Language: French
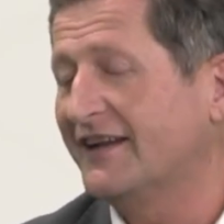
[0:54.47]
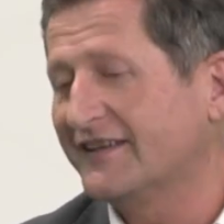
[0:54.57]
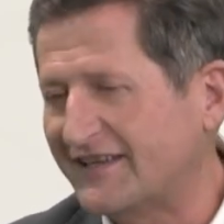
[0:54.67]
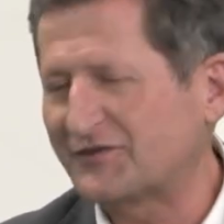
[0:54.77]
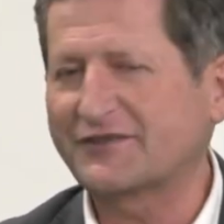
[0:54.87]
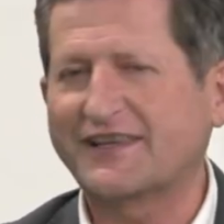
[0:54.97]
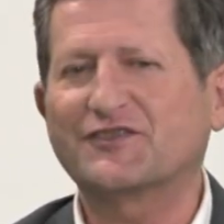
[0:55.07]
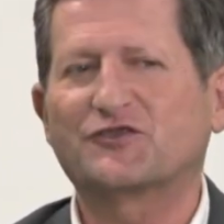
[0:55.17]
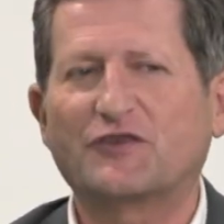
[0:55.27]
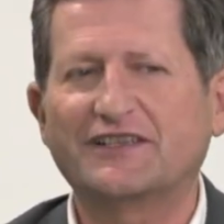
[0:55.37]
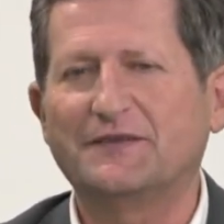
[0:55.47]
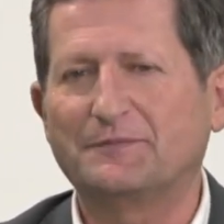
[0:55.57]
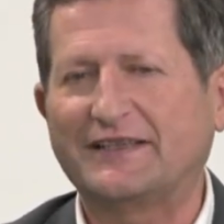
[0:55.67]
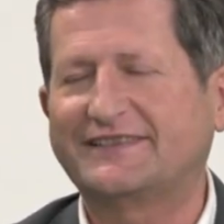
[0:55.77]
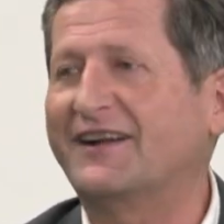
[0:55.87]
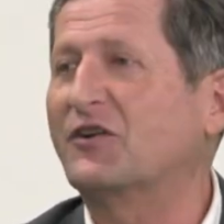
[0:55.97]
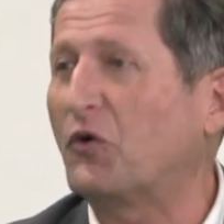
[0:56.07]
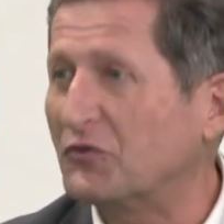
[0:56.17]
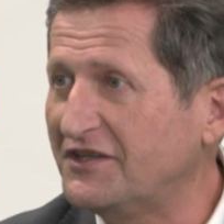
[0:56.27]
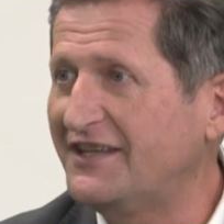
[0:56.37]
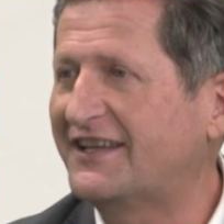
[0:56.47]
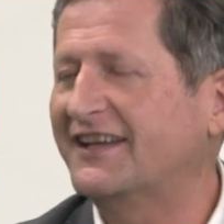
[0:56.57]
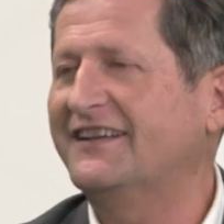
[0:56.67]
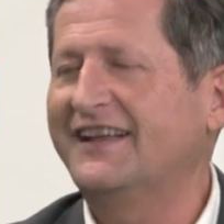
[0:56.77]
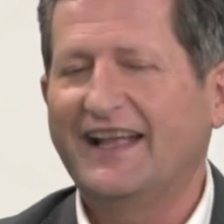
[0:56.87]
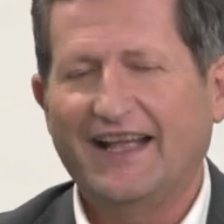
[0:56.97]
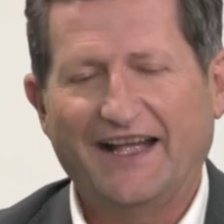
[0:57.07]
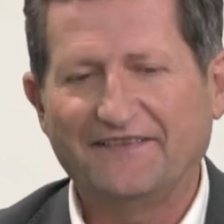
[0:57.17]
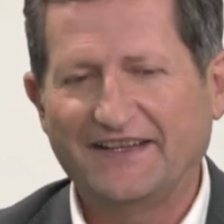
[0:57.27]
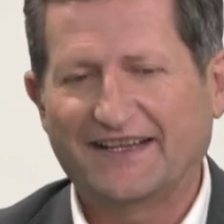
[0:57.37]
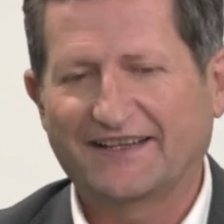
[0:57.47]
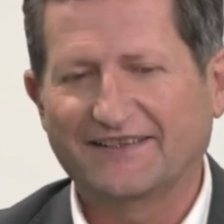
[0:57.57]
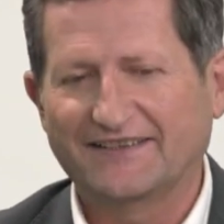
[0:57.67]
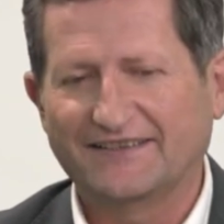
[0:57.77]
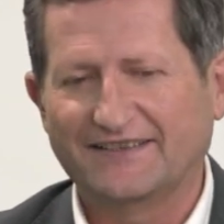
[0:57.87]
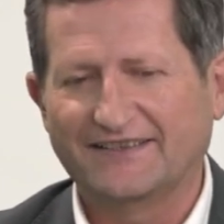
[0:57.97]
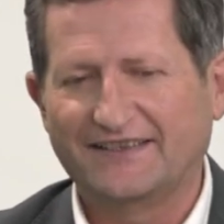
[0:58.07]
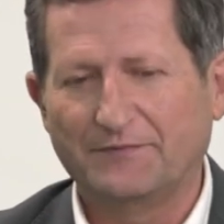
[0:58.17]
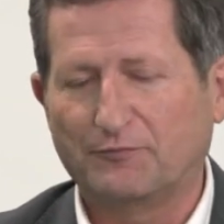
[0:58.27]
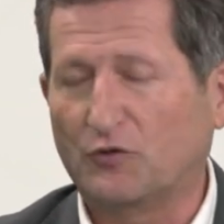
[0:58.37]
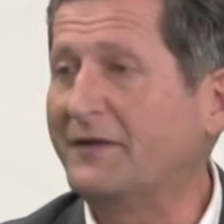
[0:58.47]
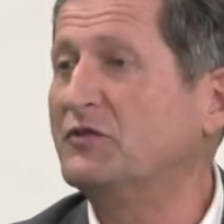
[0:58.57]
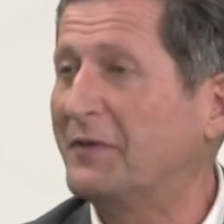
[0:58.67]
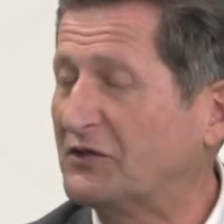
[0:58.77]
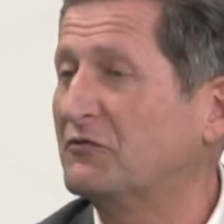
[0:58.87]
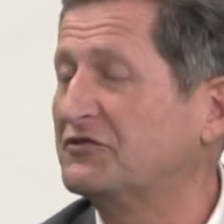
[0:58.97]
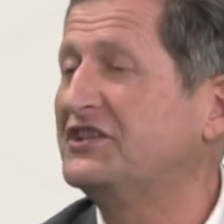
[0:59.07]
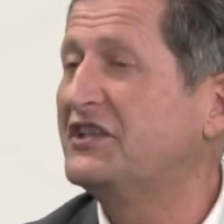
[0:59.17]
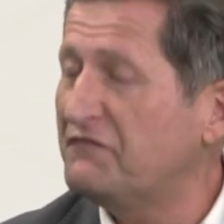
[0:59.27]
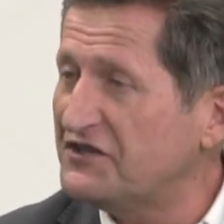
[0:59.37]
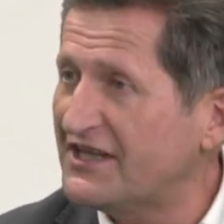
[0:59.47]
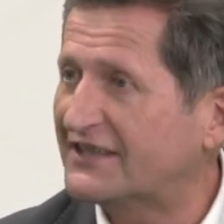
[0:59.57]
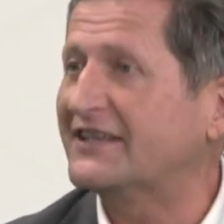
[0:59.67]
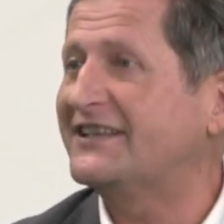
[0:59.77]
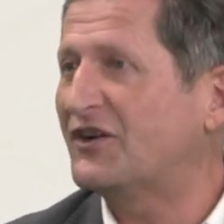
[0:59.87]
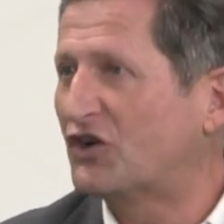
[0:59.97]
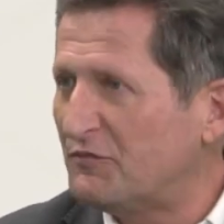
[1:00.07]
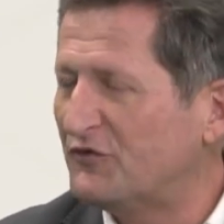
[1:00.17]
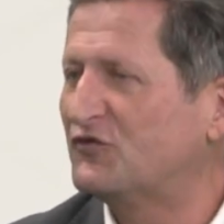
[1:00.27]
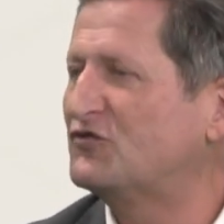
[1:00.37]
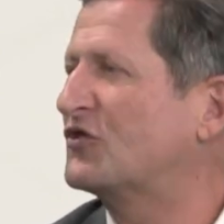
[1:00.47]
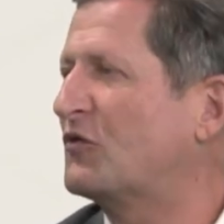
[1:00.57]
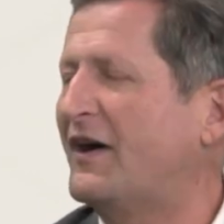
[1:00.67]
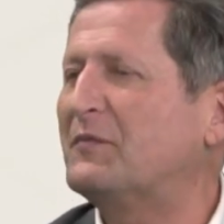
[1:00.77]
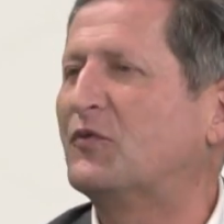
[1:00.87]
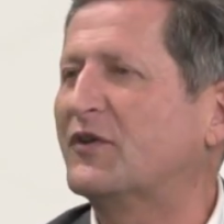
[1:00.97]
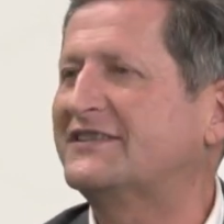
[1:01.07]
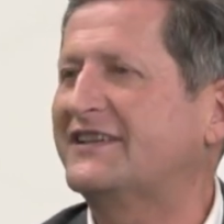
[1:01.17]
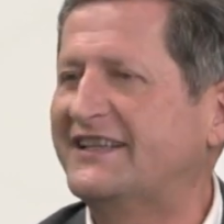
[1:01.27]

Dans ce sens, je vois des patients chroniques avec euh, des problèmes de pathologie difficiles à traiter, comme vous, je crois, pour essayer